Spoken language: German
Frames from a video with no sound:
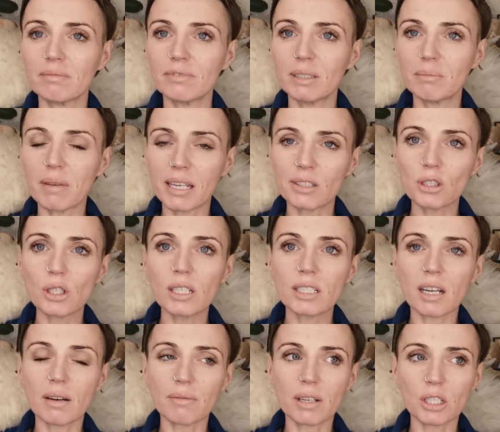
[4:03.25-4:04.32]
wie ein
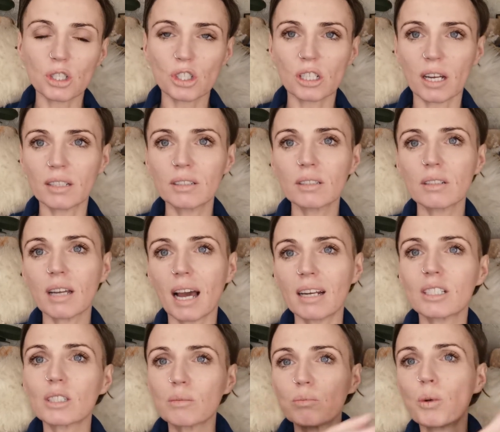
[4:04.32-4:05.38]
menschlicher Verstand
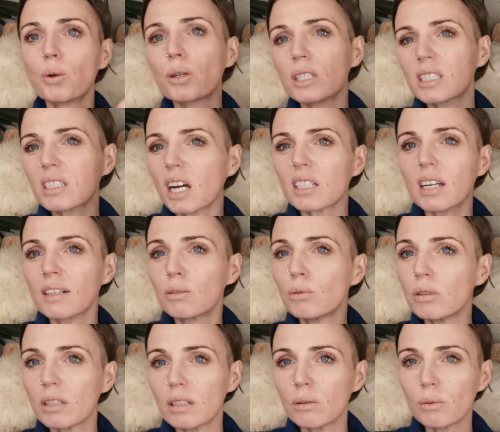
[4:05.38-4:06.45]
alles möglichst
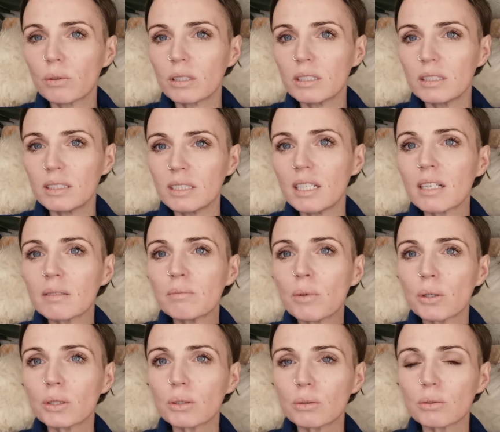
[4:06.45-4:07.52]
katalogisieren
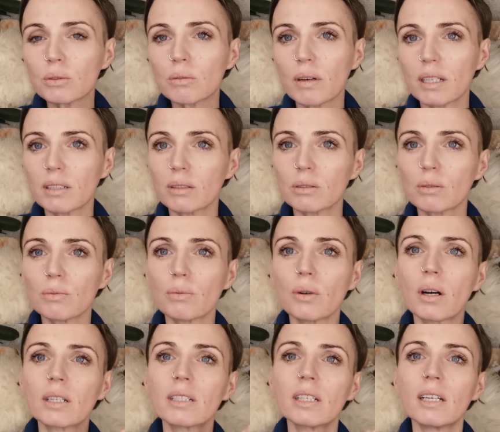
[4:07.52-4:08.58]
möchte und so weiter und so
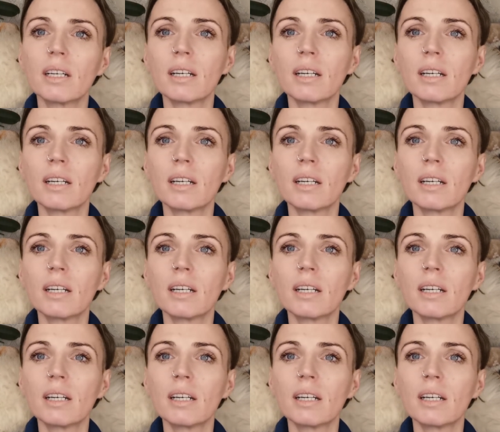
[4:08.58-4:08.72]
fort.